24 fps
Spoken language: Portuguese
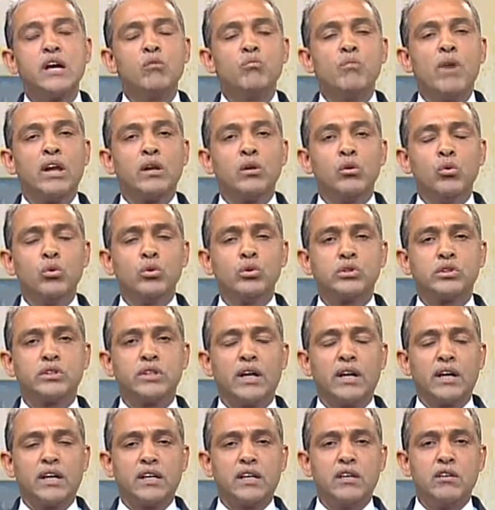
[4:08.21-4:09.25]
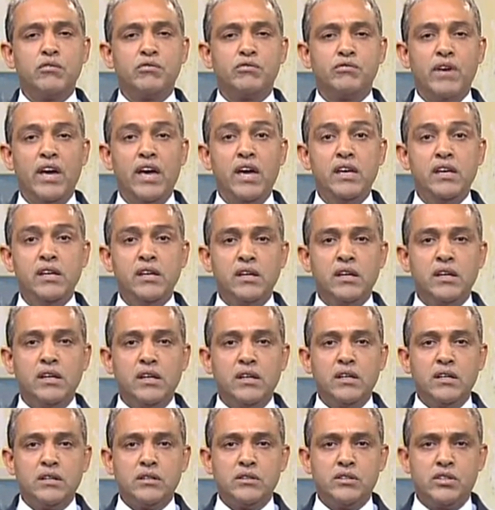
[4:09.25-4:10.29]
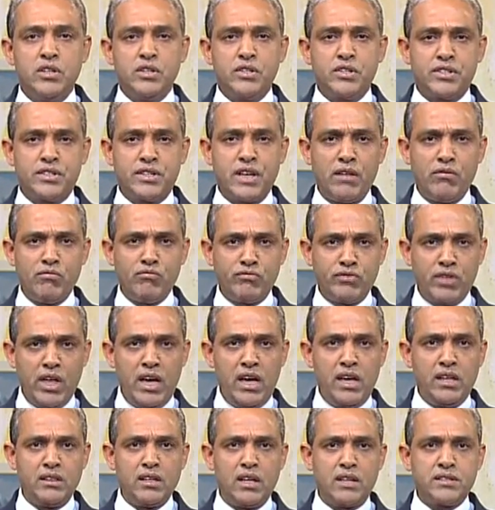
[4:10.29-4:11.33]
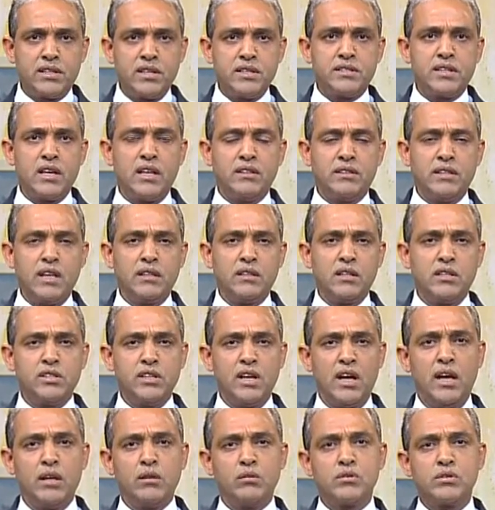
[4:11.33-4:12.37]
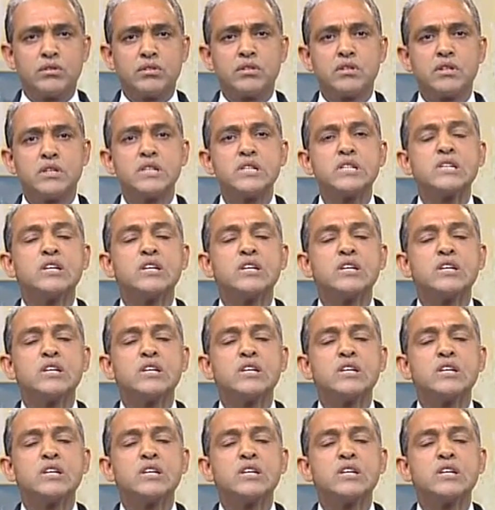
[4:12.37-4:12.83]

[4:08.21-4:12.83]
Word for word: É uma luta que vem de centenas e centenas de anos,